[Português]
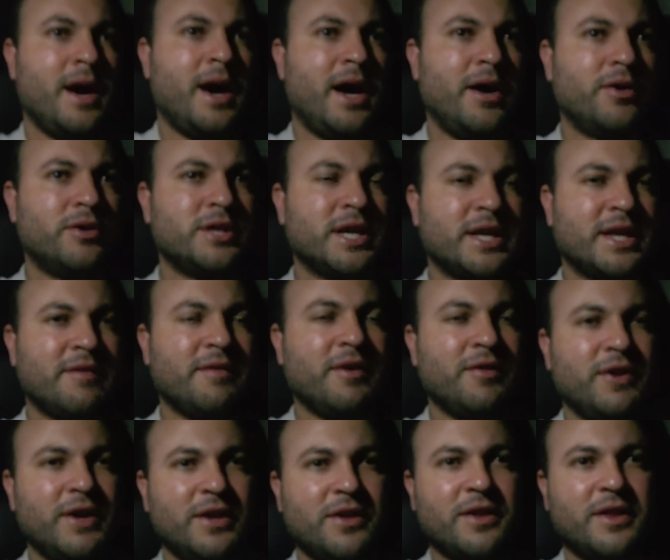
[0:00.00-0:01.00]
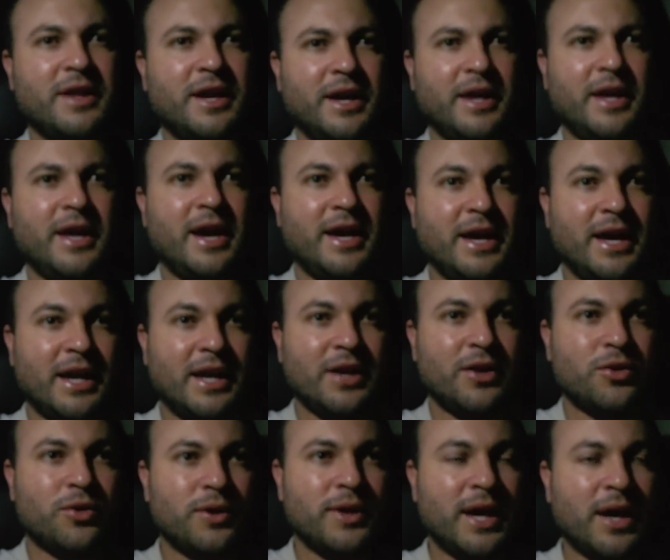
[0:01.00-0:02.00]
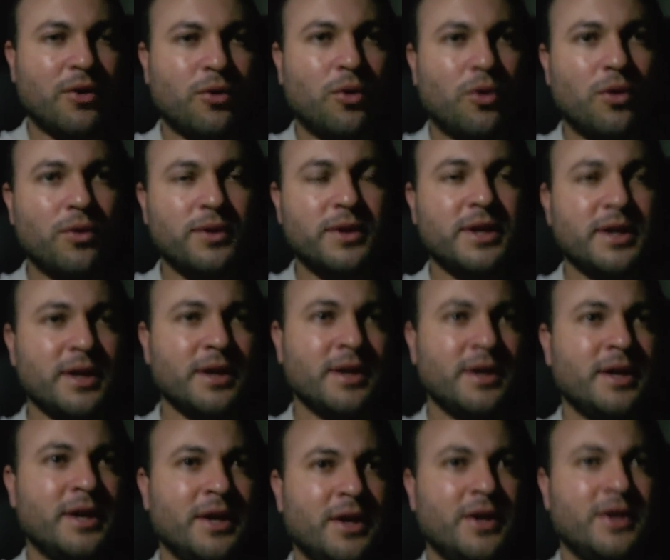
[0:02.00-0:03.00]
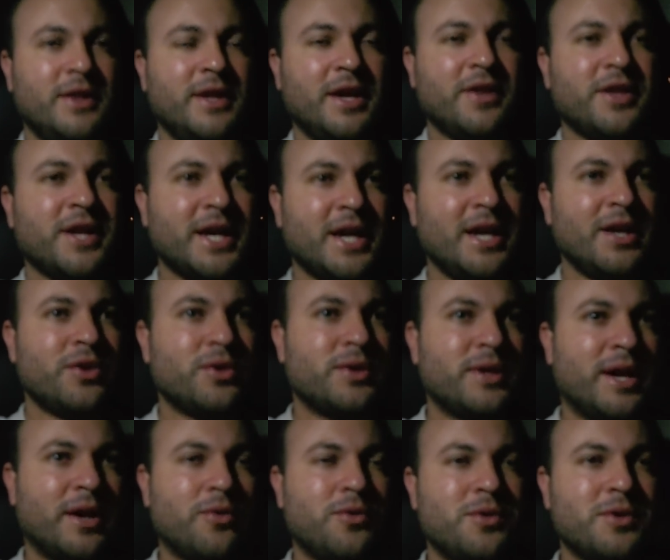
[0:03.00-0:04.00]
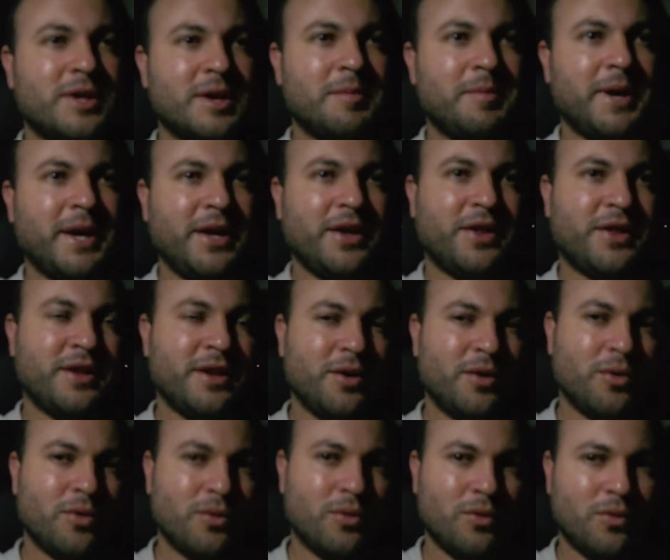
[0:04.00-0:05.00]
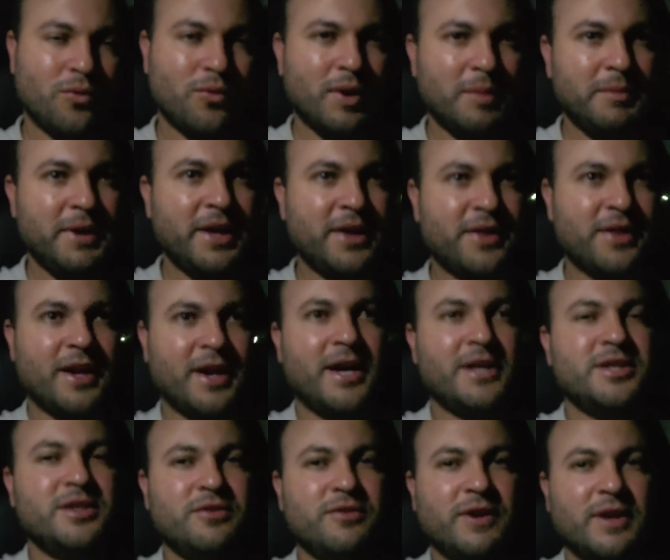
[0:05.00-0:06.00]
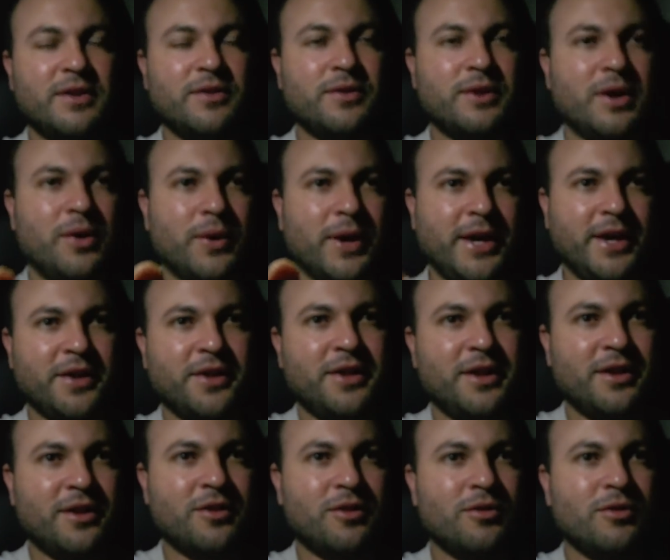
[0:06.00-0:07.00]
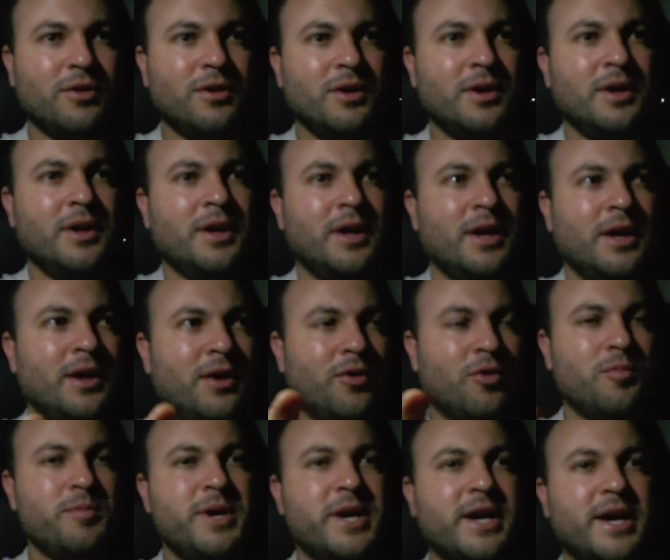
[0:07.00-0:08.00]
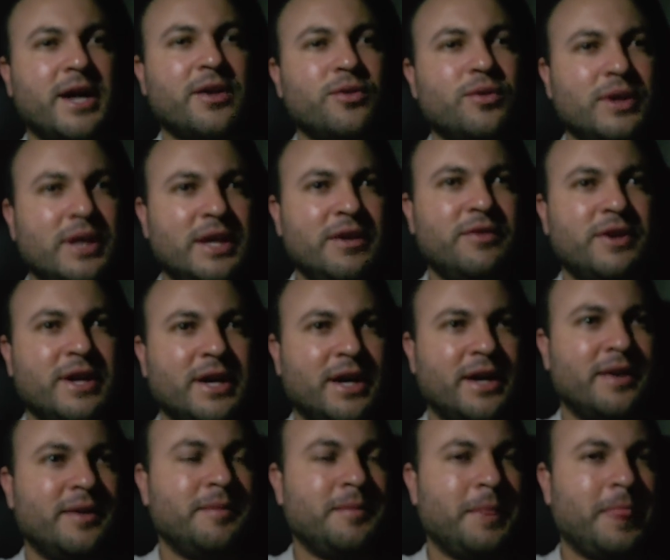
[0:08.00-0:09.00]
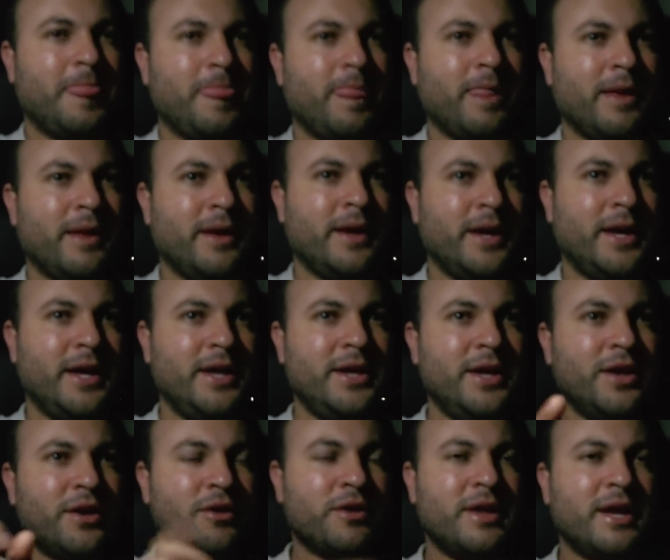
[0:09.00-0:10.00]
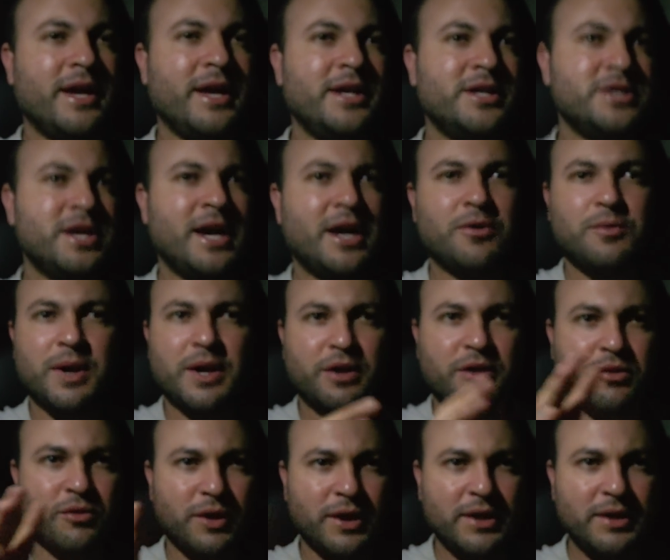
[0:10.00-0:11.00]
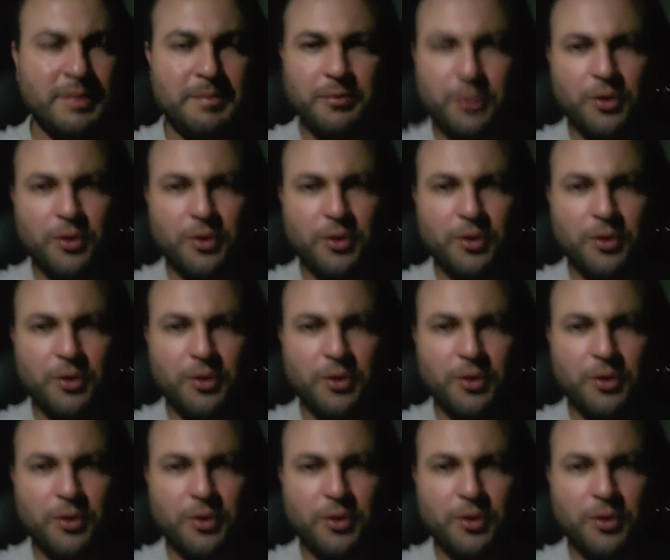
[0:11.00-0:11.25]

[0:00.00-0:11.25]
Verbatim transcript: Aí eu já tava vendo isso daí, aí ela entrou na conta. Nessa que ela entrou na conta, apareceu uma mensagem falando que alguém acessou o Mercado Livre, cara. E nisso daí já eram as oito e